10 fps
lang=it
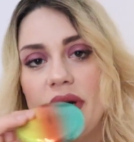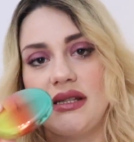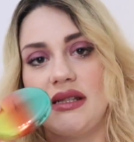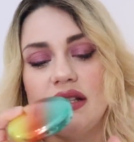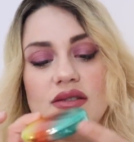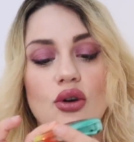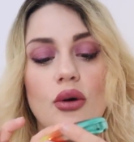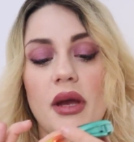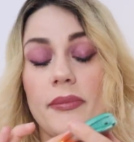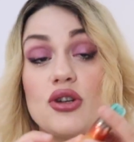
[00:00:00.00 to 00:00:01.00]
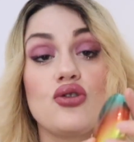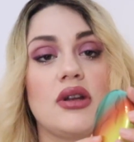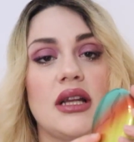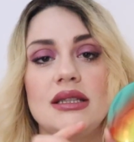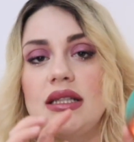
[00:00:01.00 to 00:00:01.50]
pazzesco, mi è
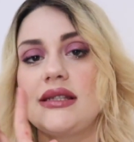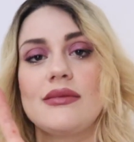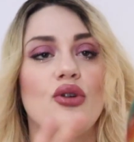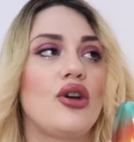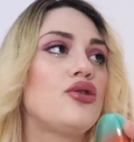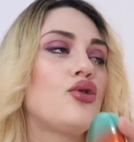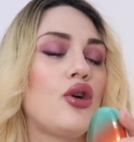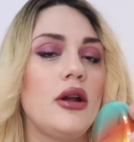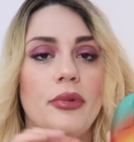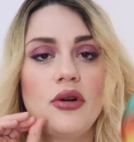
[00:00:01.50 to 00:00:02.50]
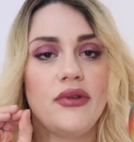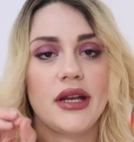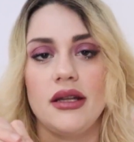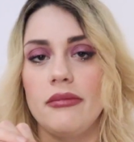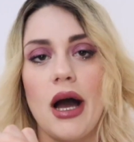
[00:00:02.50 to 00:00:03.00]
piaciuto tantissimo, io adoro le
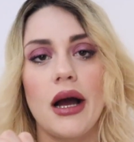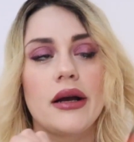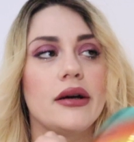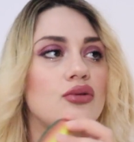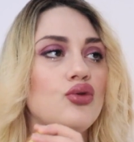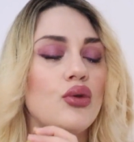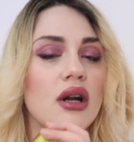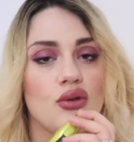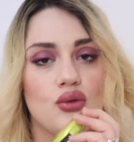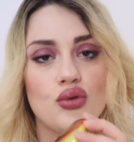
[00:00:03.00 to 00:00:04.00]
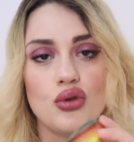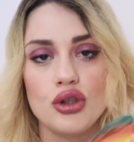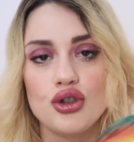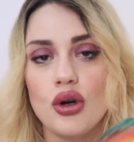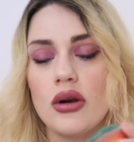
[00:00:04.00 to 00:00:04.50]
polveri di MAC, durano tutto
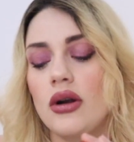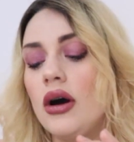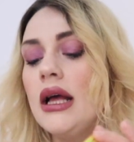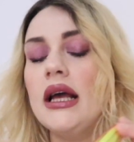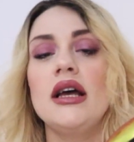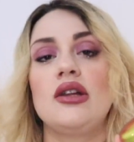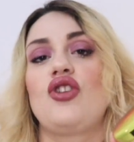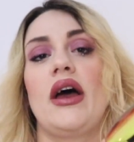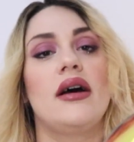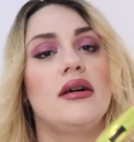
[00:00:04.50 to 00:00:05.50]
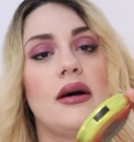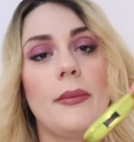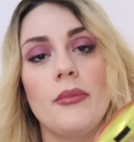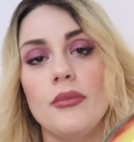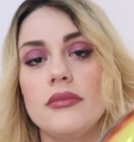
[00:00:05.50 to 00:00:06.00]
il giorno,
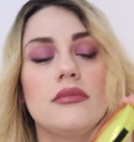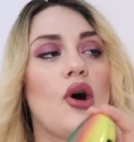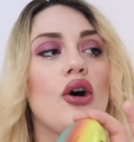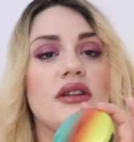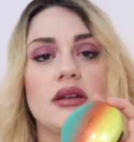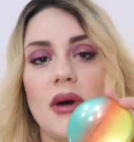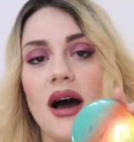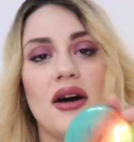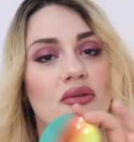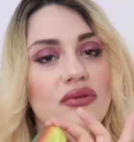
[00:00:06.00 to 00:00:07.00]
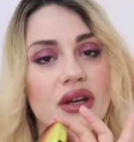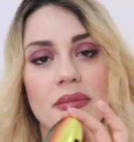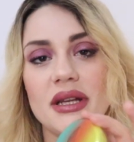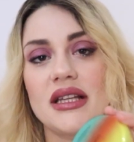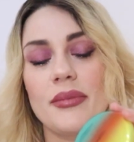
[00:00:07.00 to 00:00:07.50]
cioè eh, mh, mm, ottima
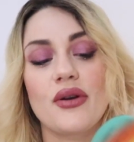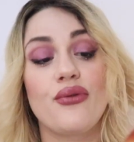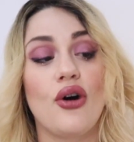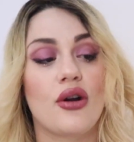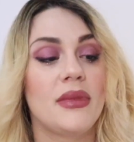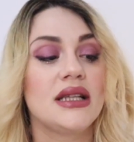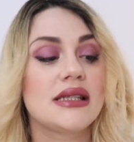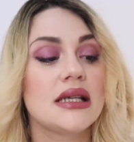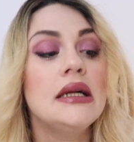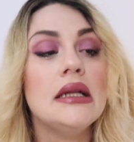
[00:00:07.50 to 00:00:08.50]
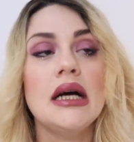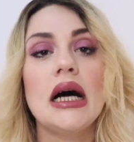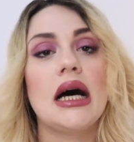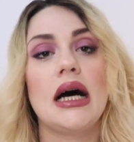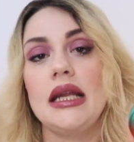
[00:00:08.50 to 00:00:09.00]
veramente performance,
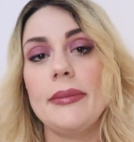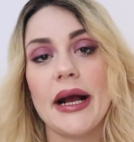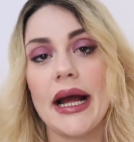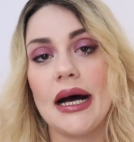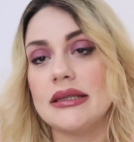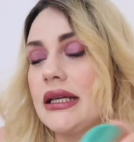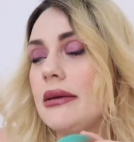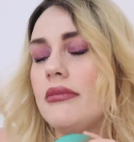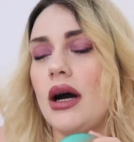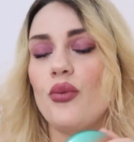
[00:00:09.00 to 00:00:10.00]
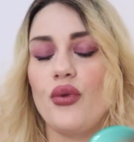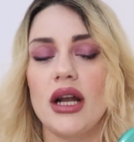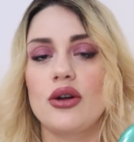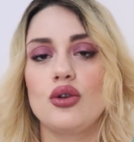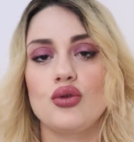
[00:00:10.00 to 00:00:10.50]
eh, li pagate ma
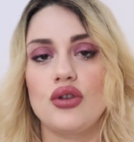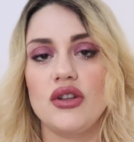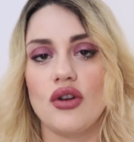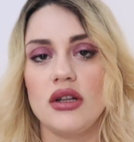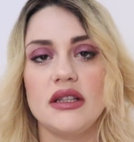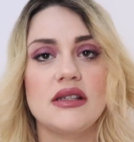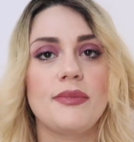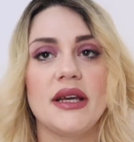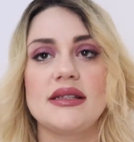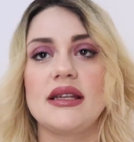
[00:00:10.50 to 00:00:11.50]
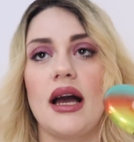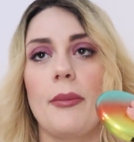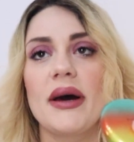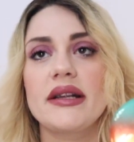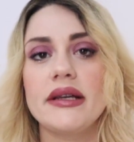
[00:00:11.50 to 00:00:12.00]
valgono tutti i soldi spesi,
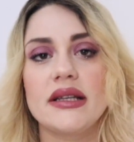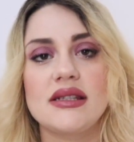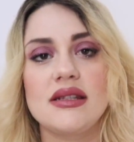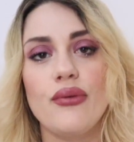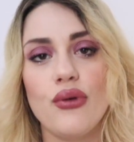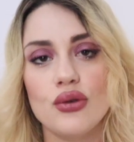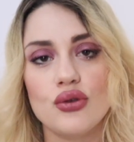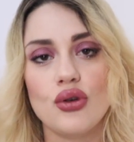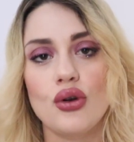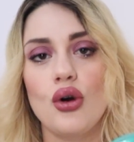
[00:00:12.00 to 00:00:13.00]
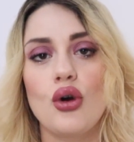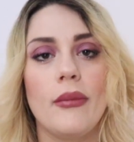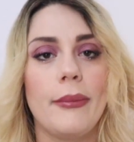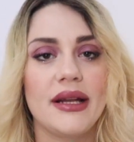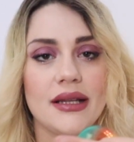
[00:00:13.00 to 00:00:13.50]
a parte che si fondono
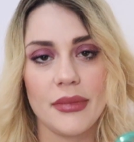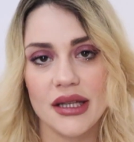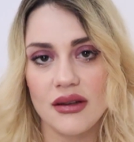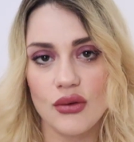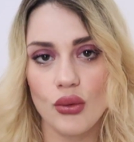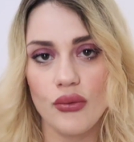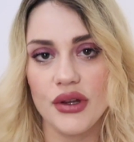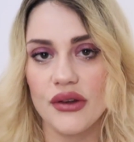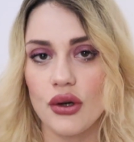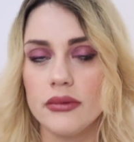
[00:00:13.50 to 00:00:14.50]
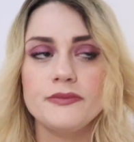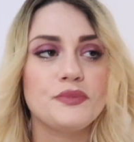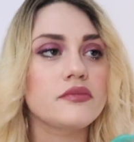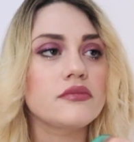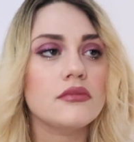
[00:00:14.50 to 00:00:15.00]
completamente sul viso
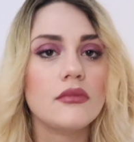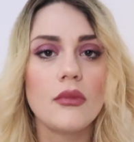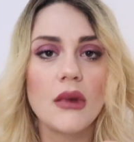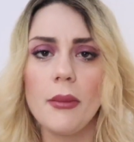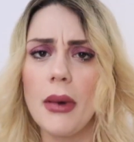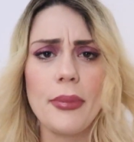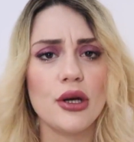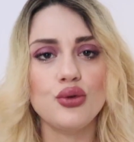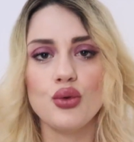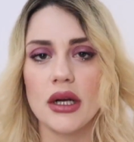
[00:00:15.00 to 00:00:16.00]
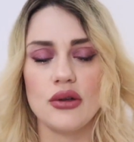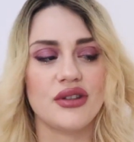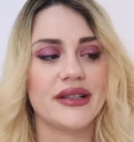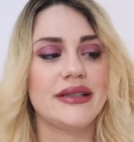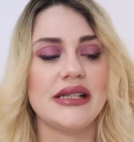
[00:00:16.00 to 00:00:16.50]
ma poi durano
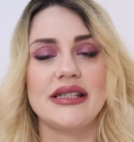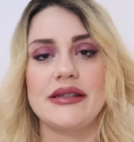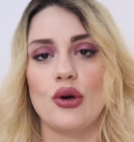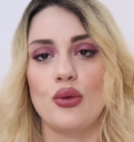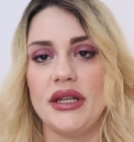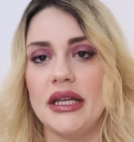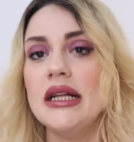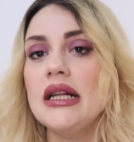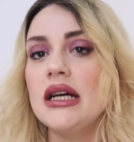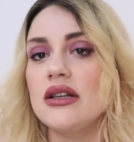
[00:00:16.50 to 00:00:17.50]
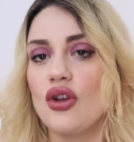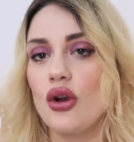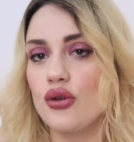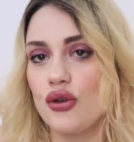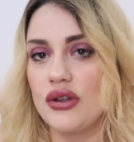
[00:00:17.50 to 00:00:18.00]
tantissimo, quindi
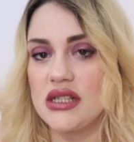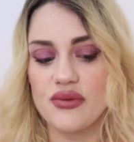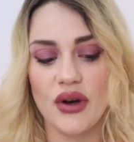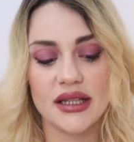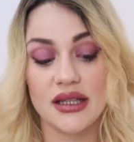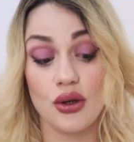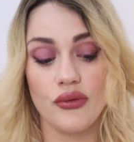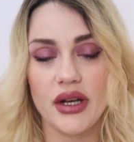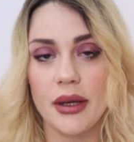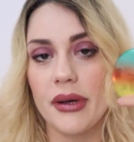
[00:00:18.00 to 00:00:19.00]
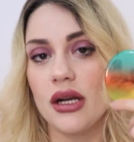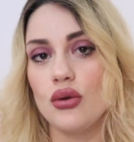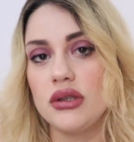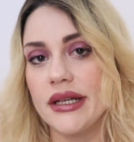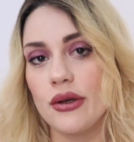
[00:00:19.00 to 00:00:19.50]
sono soddisfatta, non ve ne
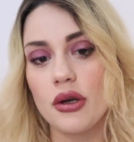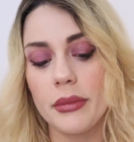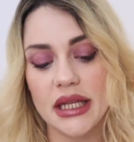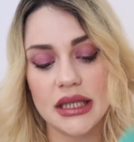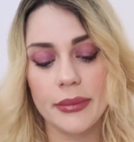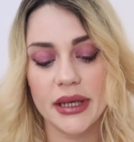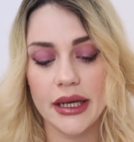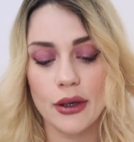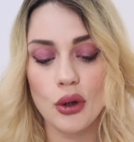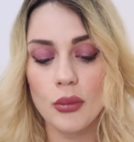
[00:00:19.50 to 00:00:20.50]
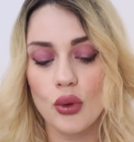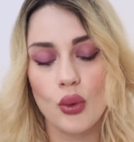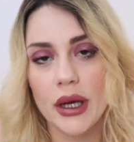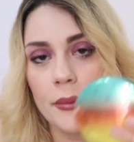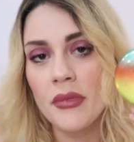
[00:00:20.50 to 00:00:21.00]
parlo ulteriormente perché
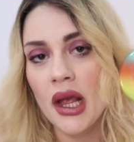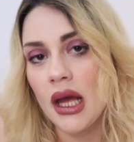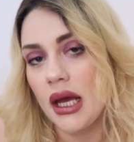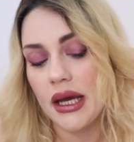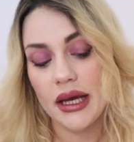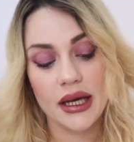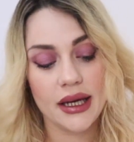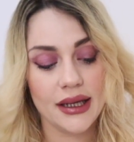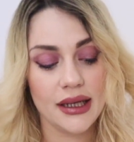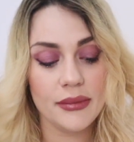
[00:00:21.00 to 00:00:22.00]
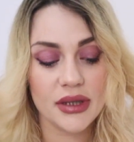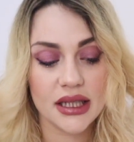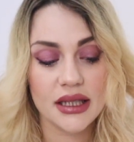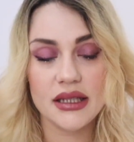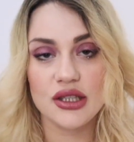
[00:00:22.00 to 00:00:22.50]
comunque eh, eh,
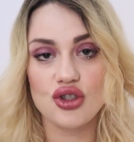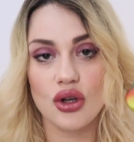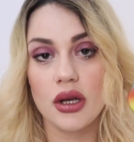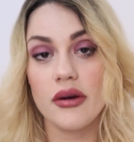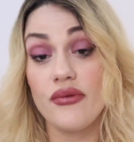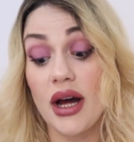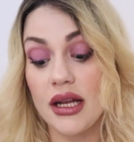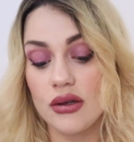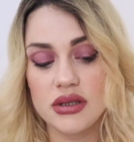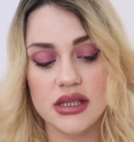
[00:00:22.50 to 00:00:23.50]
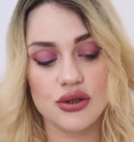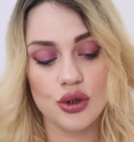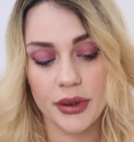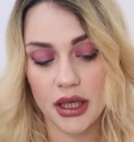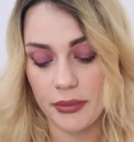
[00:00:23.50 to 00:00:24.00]
limited edition vale lo
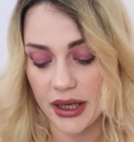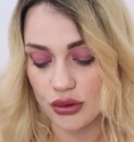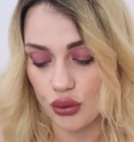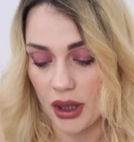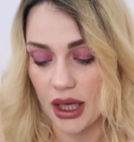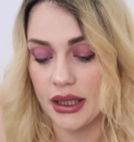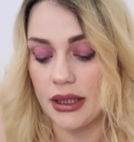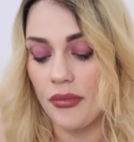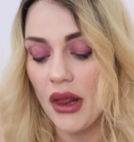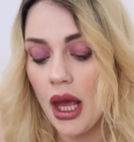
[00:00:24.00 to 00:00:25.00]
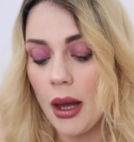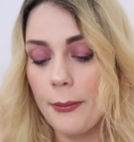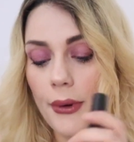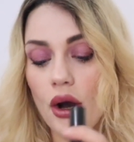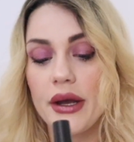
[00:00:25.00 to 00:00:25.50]
stesso per il back to MAC
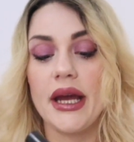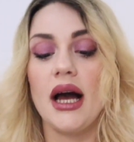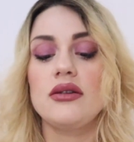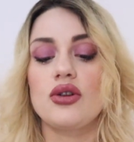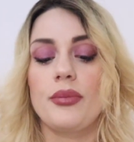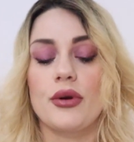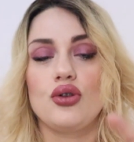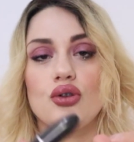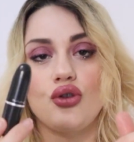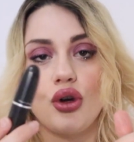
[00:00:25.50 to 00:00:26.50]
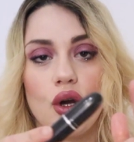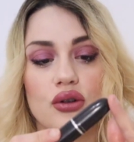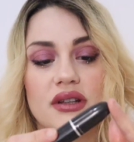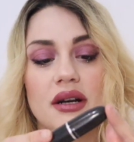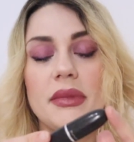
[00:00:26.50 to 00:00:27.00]
poi altro prodotto che
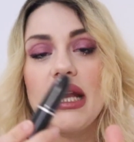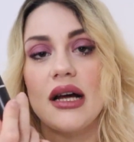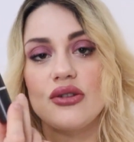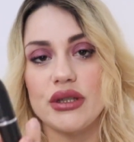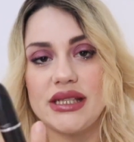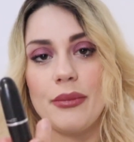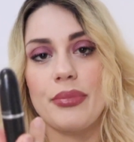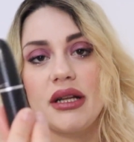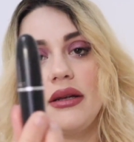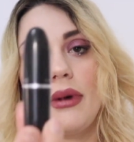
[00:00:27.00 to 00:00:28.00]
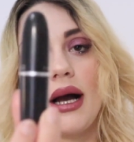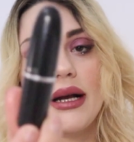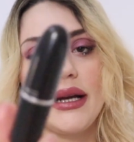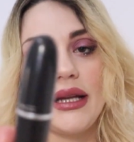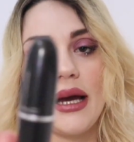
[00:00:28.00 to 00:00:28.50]
ho terminato è sempre di
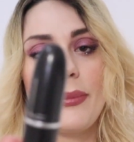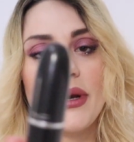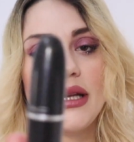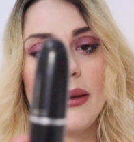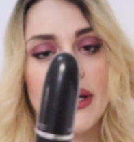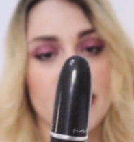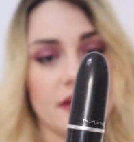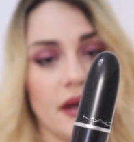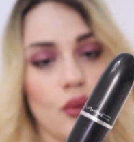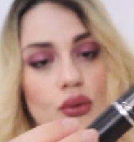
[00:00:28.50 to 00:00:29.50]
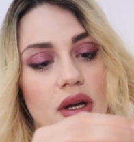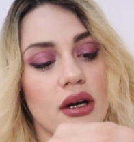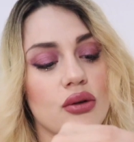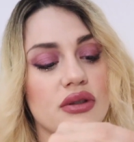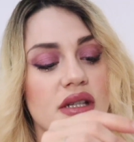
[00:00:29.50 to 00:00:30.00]
MAC ed è praticamente
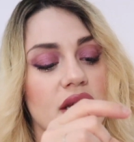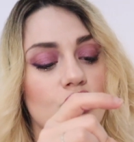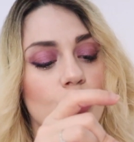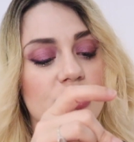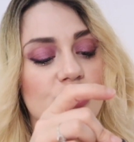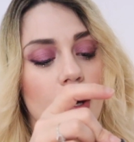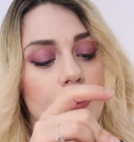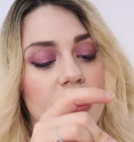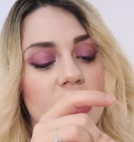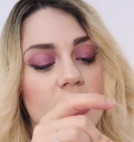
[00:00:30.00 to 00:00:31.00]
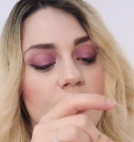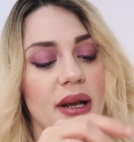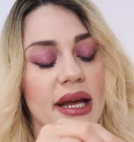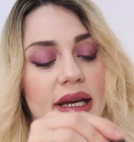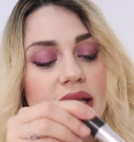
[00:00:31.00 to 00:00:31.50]
un rossetto questo è Pink
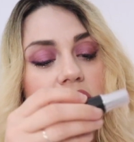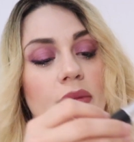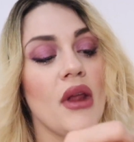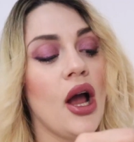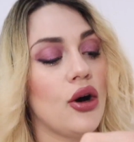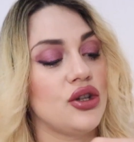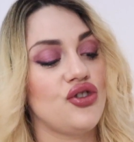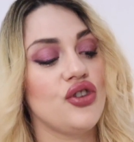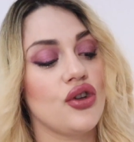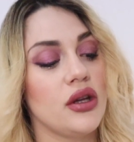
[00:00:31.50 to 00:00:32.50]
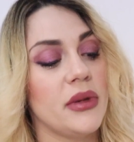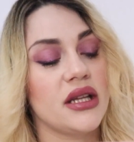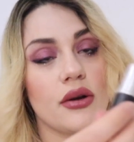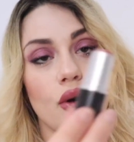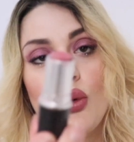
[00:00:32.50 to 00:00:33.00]
Plaid ho deciso di
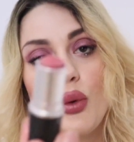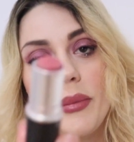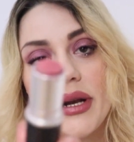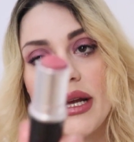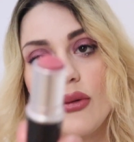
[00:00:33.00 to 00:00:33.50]
metterlo qui perché